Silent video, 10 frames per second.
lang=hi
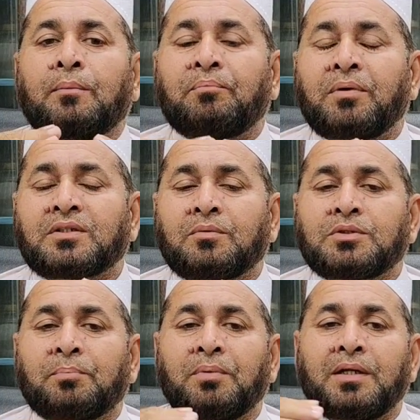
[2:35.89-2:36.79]
सबसे
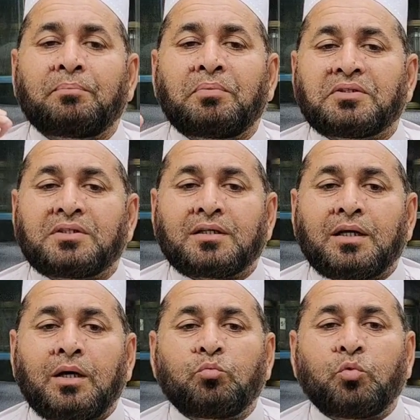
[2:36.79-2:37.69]
पहले पेशेंट
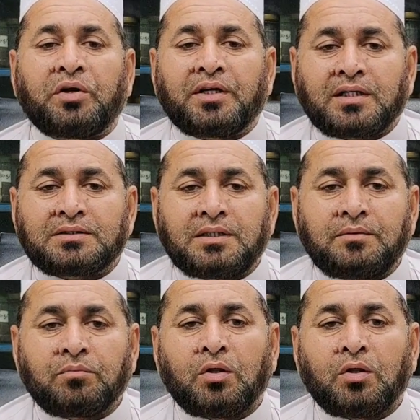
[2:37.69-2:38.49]
का मुआयना करें